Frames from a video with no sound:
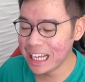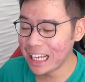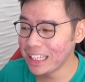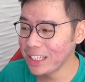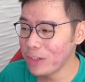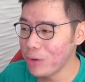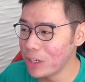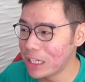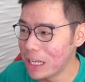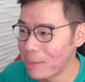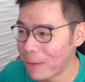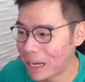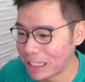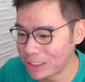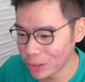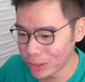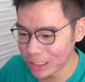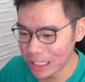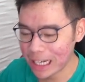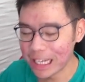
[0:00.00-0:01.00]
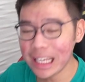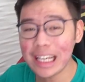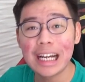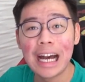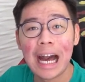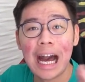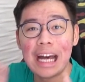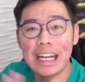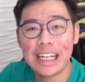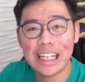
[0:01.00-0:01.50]
Dan gue udah masuk lagi ke
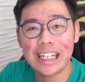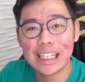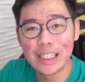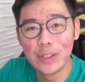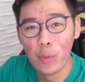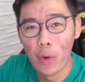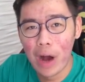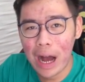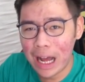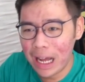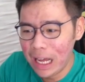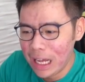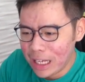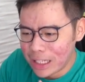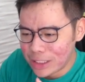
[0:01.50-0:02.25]
hari kedua.